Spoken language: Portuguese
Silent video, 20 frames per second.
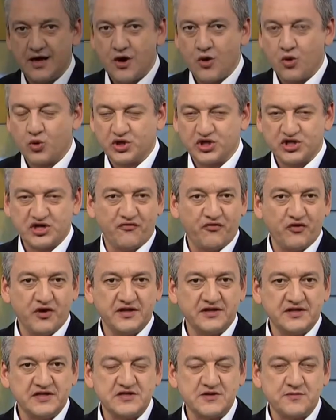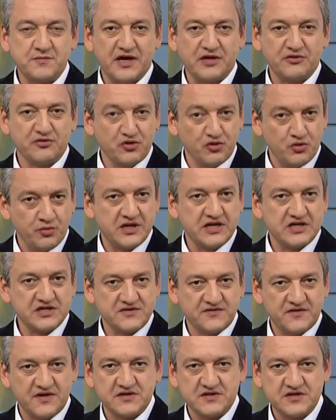que já foi antecipado inúmeras
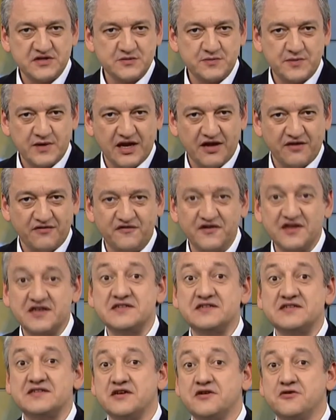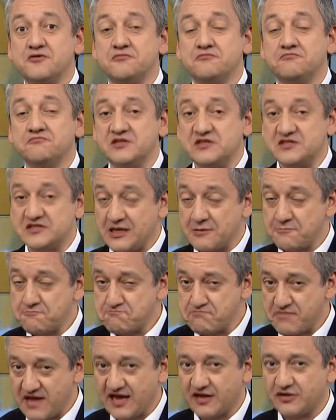vezes pela ficção, está
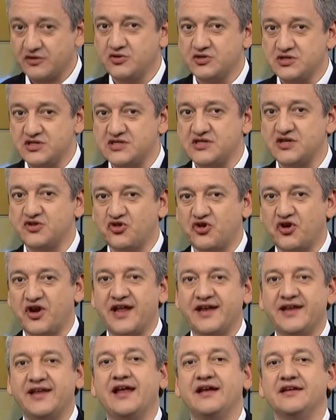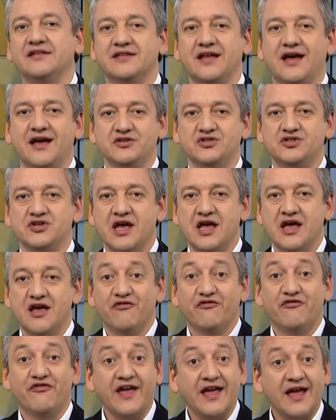perto de se tornar realidade.
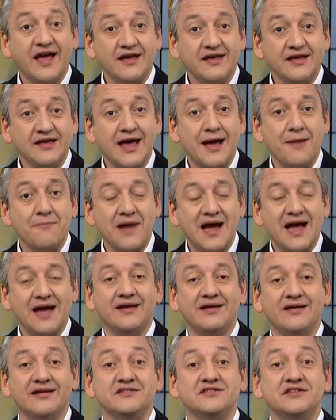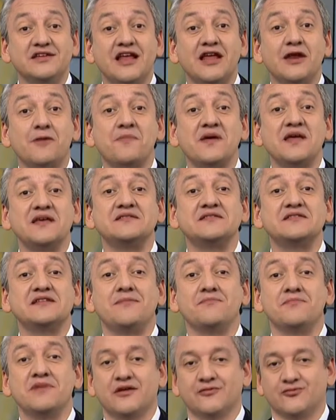Vem aí a máquina de ler
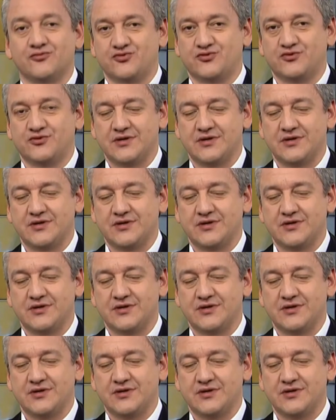pensamentos.